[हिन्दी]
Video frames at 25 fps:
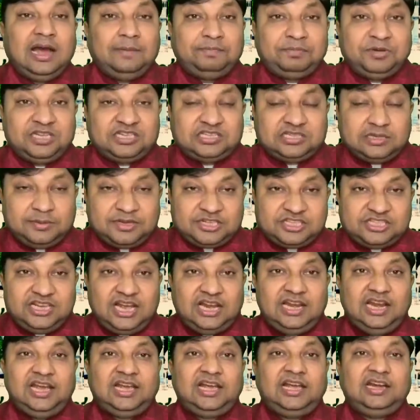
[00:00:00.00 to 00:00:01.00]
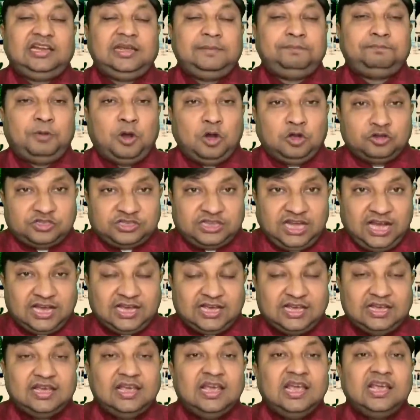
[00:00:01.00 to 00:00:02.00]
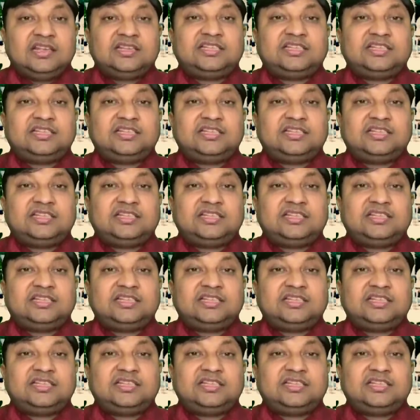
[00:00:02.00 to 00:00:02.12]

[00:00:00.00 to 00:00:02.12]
अपनी समस्या लेकर के पहुंचता है